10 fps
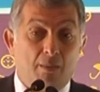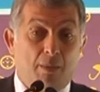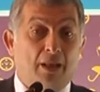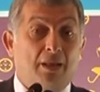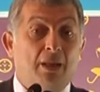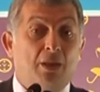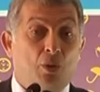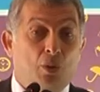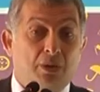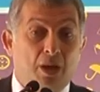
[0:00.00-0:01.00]
Balkanları
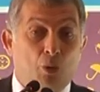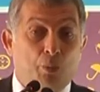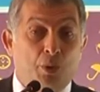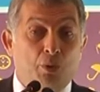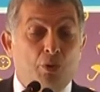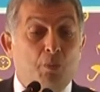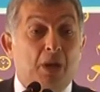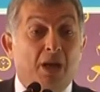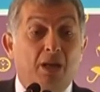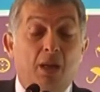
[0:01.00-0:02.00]
Orta Avrupa'yı
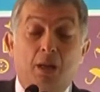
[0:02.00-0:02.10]
unutmayın